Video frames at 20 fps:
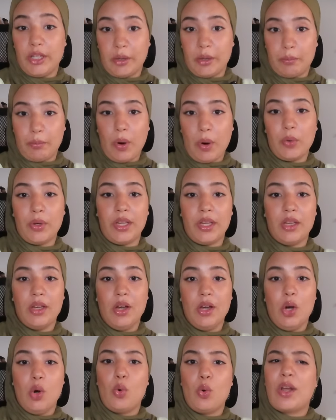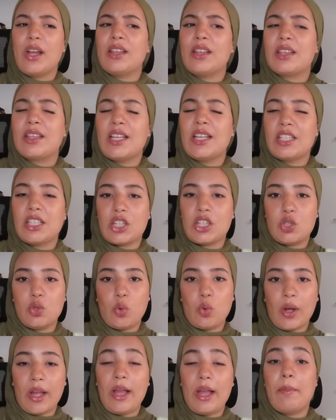اللي ربوني وكنتناسى
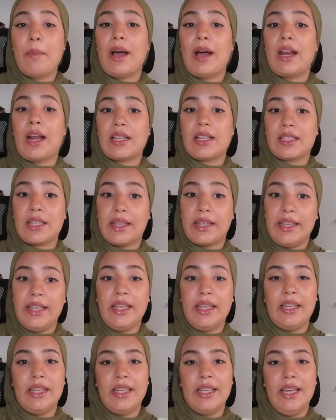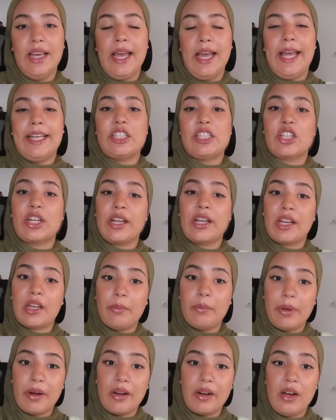شنو وقع مع الاصليين حيت
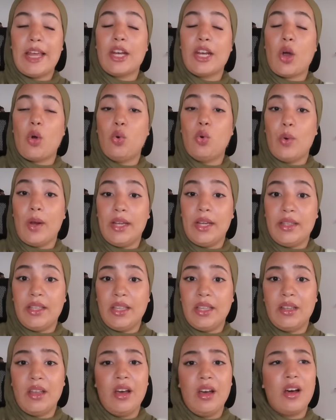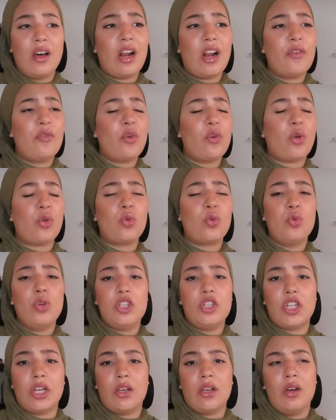كنكبر انه الوالدين راه فوق
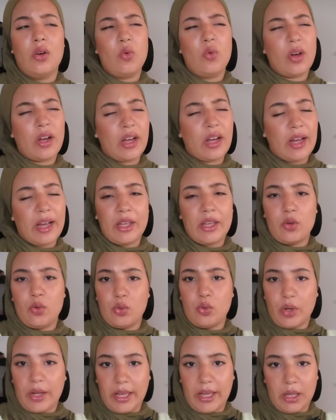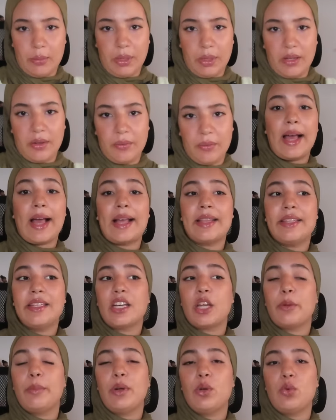كلشي واخا يكونوا خايبين غادي
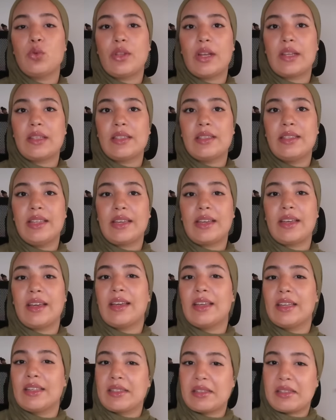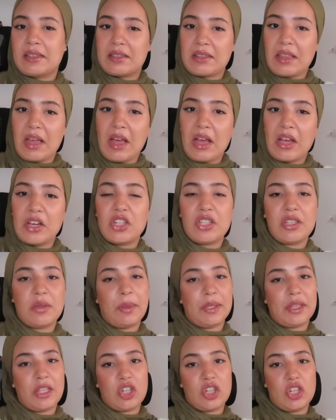نكبر ودرت ديك 16
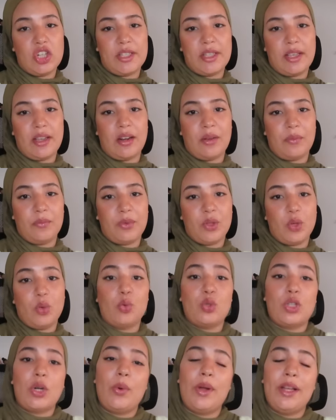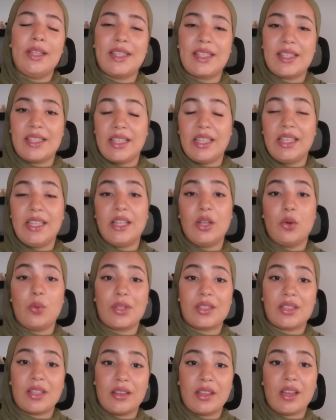17 سنه وجا واحد السيد اللي هو
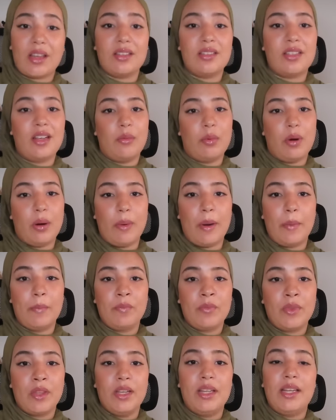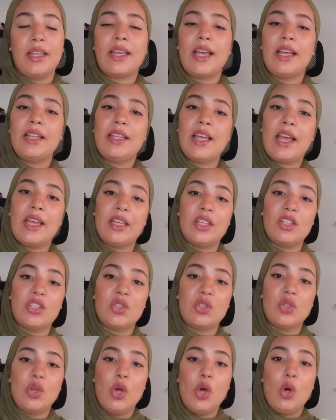الصديق ديال بابا اللي كان
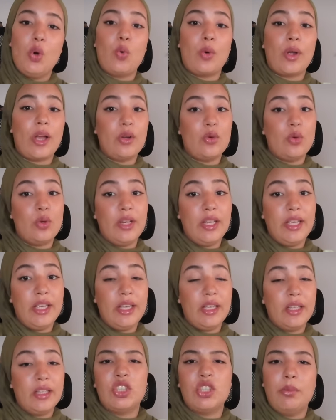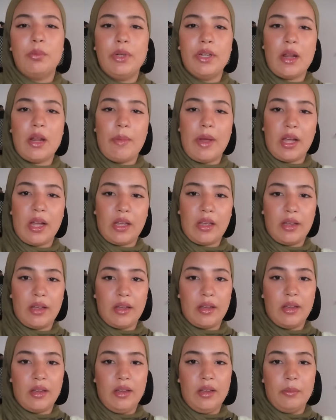دايز وقالوا ليه جيب لنا
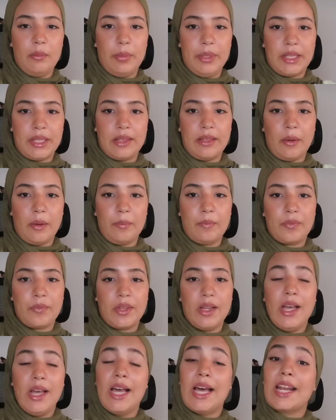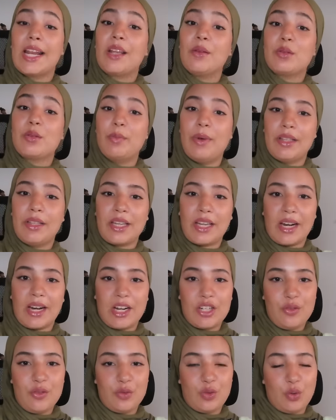معاك بنتنا ركبت مع داك
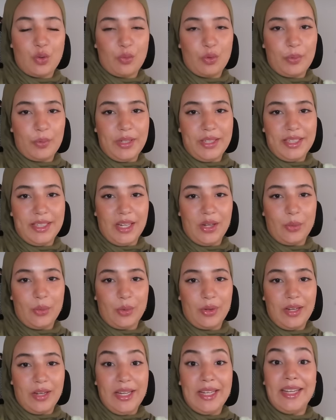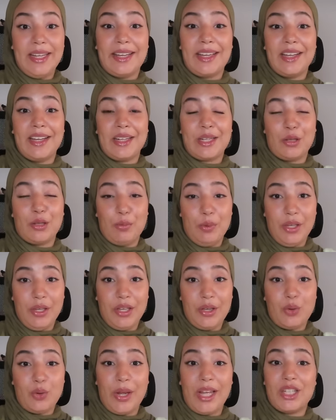الراجل في الطوموبيل ديالو اللي كان
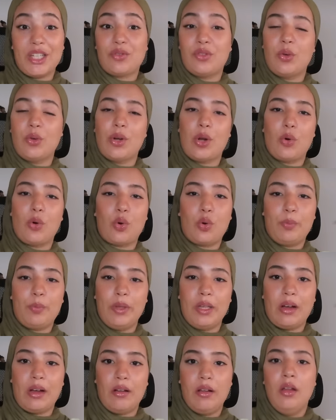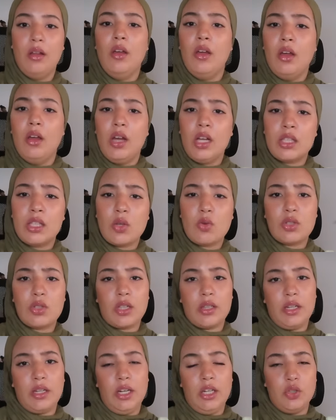كبير وعايش في دوله اوروبيه حتى
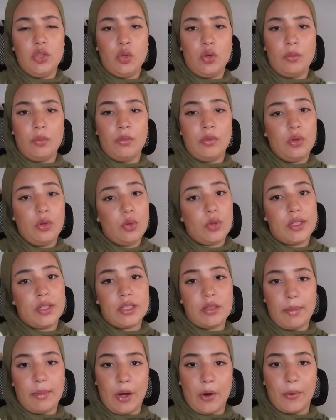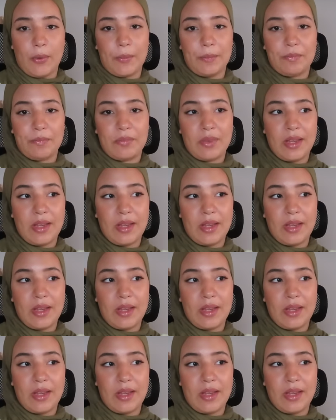وصلني لعندهم وجلست معاهم